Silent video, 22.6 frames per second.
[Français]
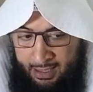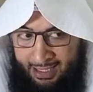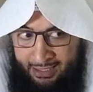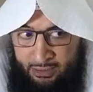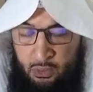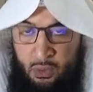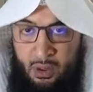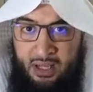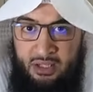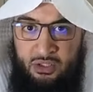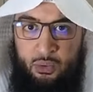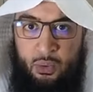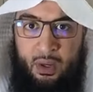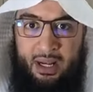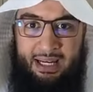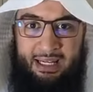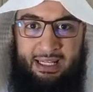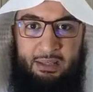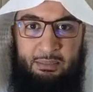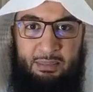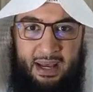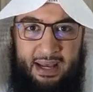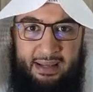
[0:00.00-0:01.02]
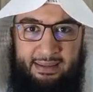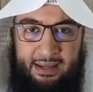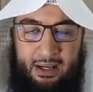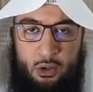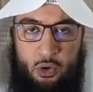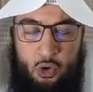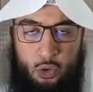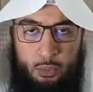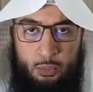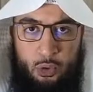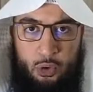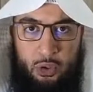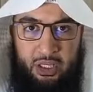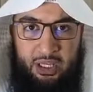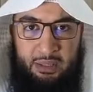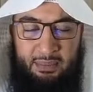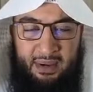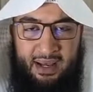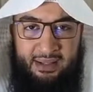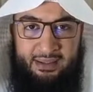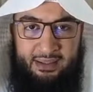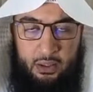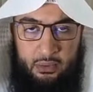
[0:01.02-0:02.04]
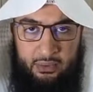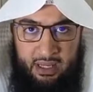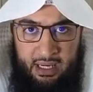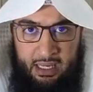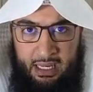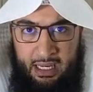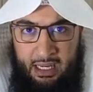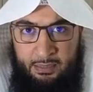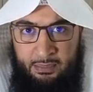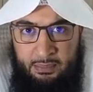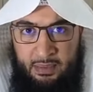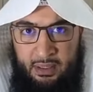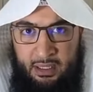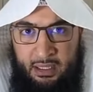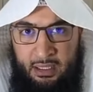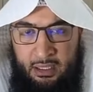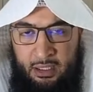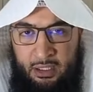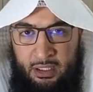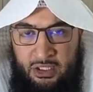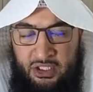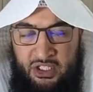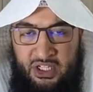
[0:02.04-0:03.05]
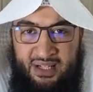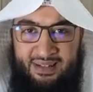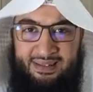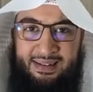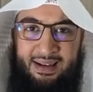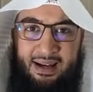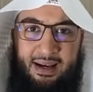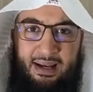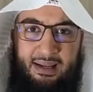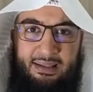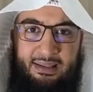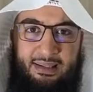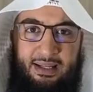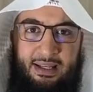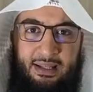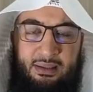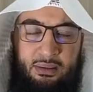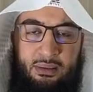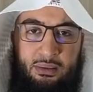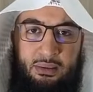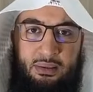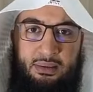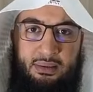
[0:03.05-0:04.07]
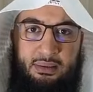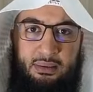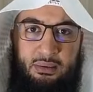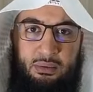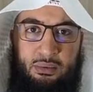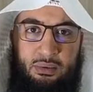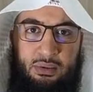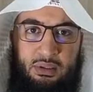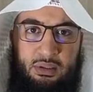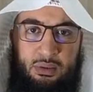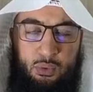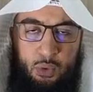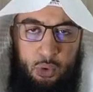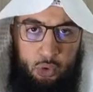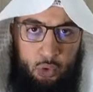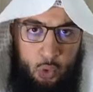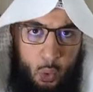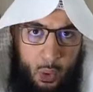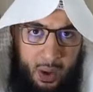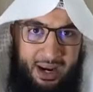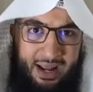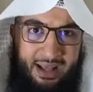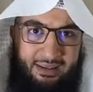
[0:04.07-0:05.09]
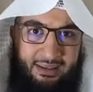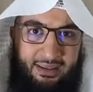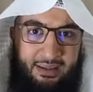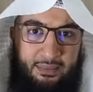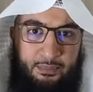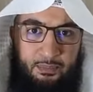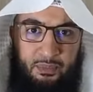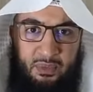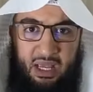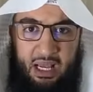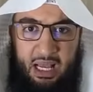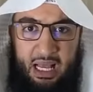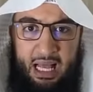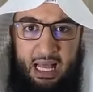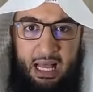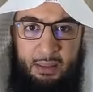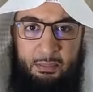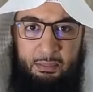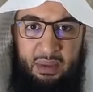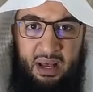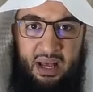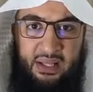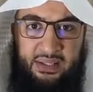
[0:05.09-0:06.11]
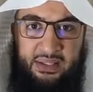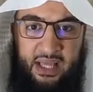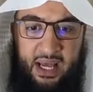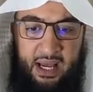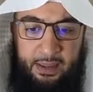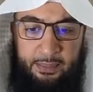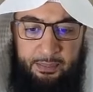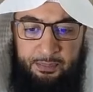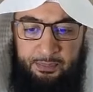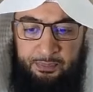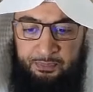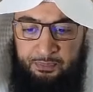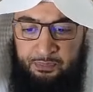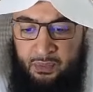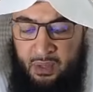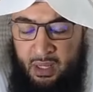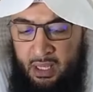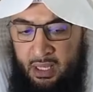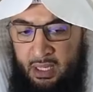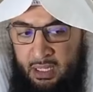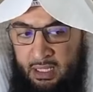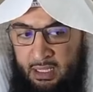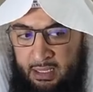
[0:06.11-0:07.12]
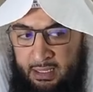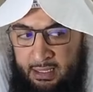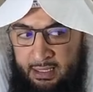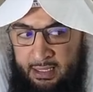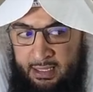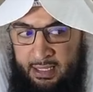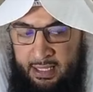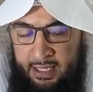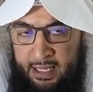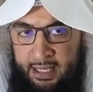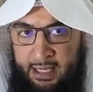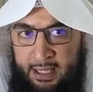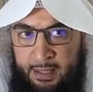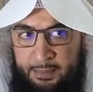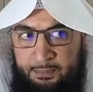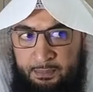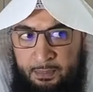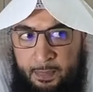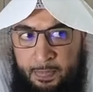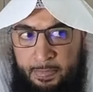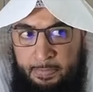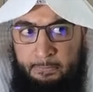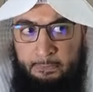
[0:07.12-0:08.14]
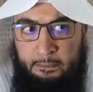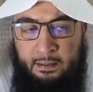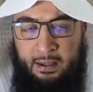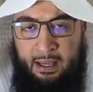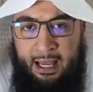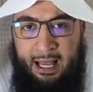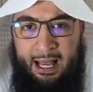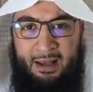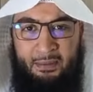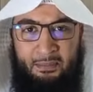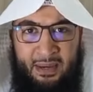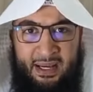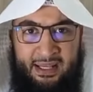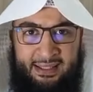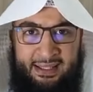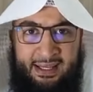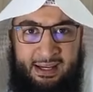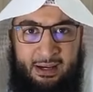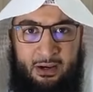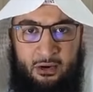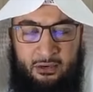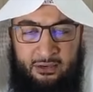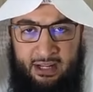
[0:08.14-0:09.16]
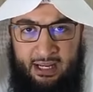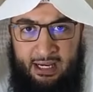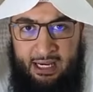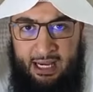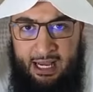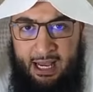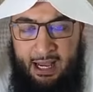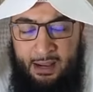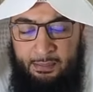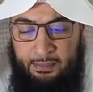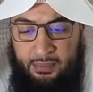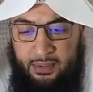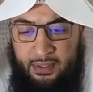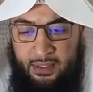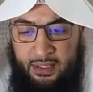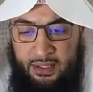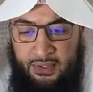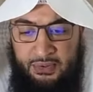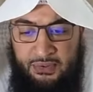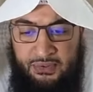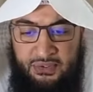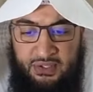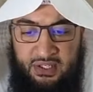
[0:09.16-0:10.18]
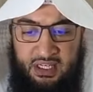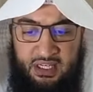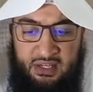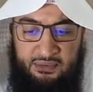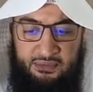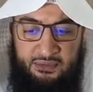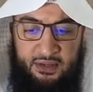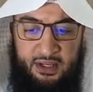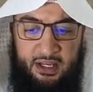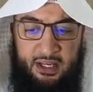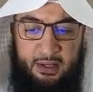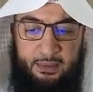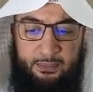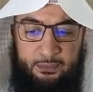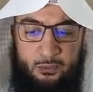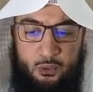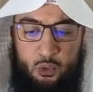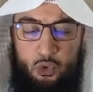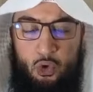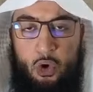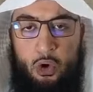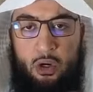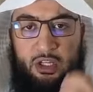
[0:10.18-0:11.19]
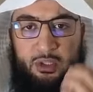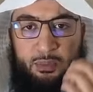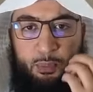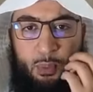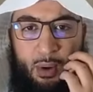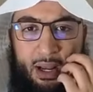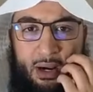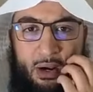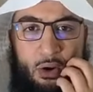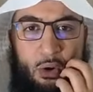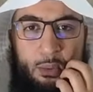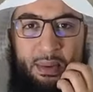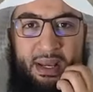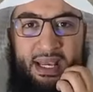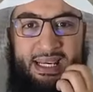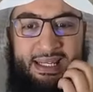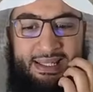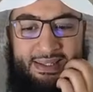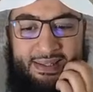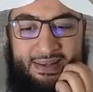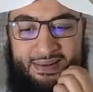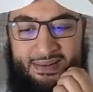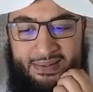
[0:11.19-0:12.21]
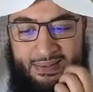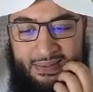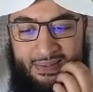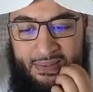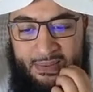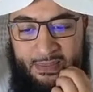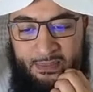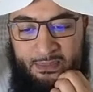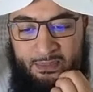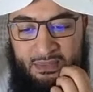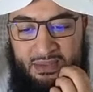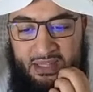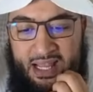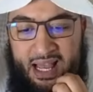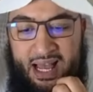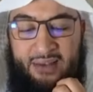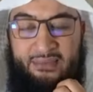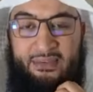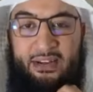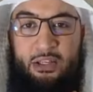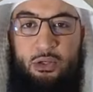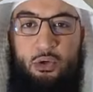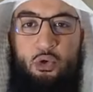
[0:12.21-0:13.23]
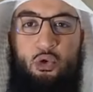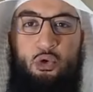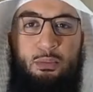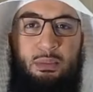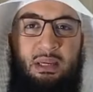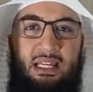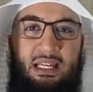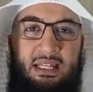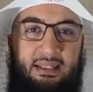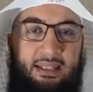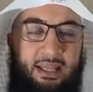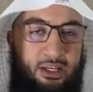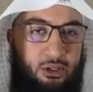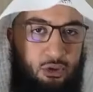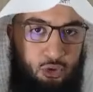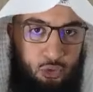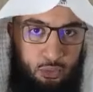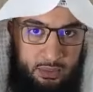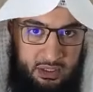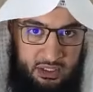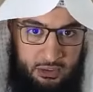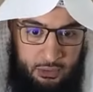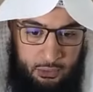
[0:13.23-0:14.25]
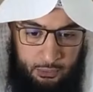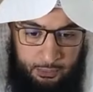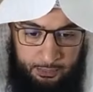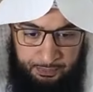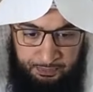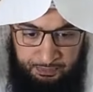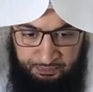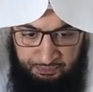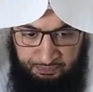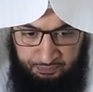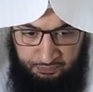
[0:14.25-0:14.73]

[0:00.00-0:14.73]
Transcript: L'adoration, l'ibada, le mot ibada en arabe, tire sa racine de trois lettres. Abada. Et abada en arabe signifie ou correspond à l'obéissance avec humilité et soumission.